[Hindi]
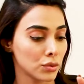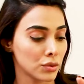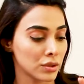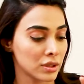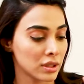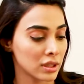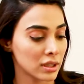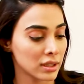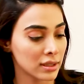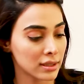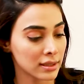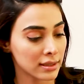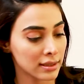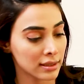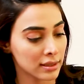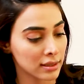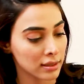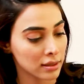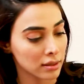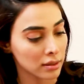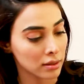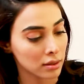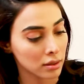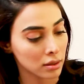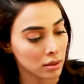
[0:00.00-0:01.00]
यूज़ दिस
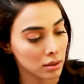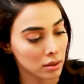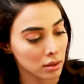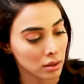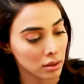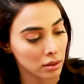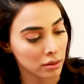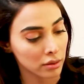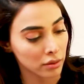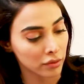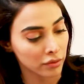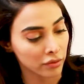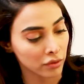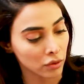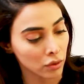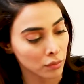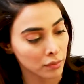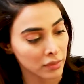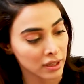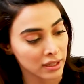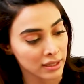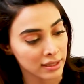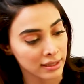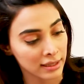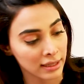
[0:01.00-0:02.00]
फॉर
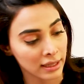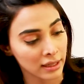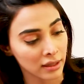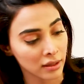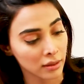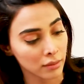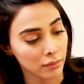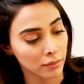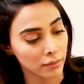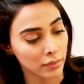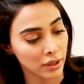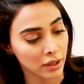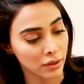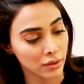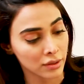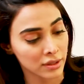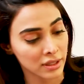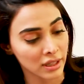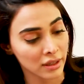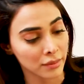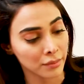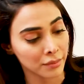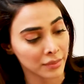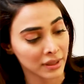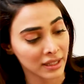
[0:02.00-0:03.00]
माई स्किन बिकॉज
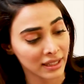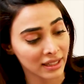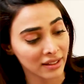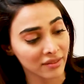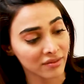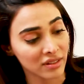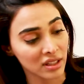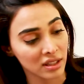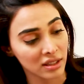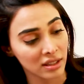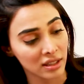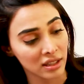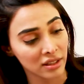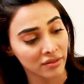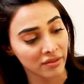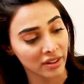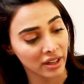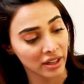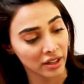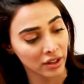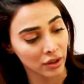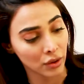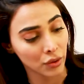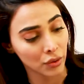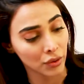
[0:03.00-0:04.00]
आई बिलीव दिस इज़
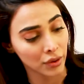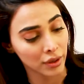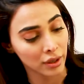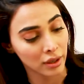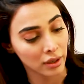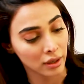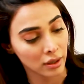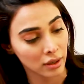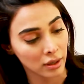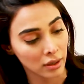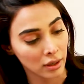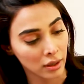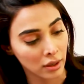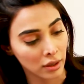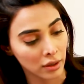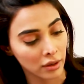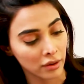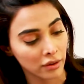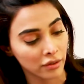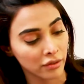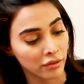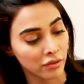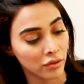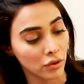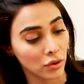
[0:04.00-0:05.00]
वेरी गुड
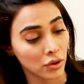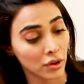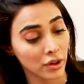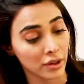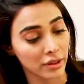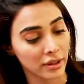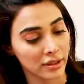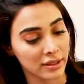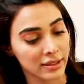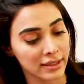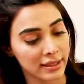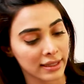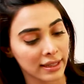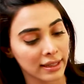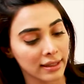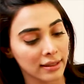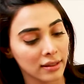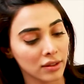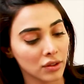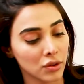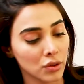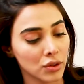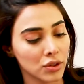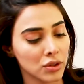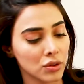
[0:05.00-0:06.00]
फॉर द
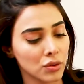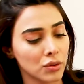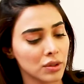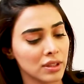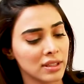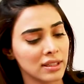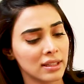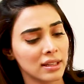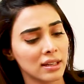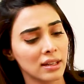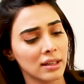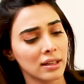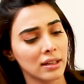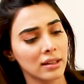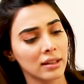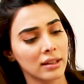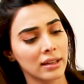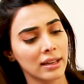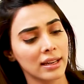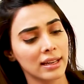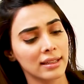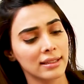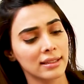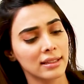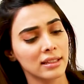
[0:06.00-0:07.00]
स्किन तो इसको इस तरह
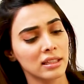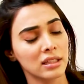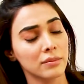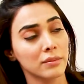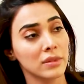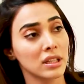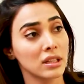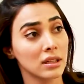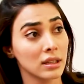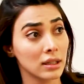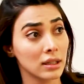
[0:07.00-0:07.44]
करके ऐसे इसमें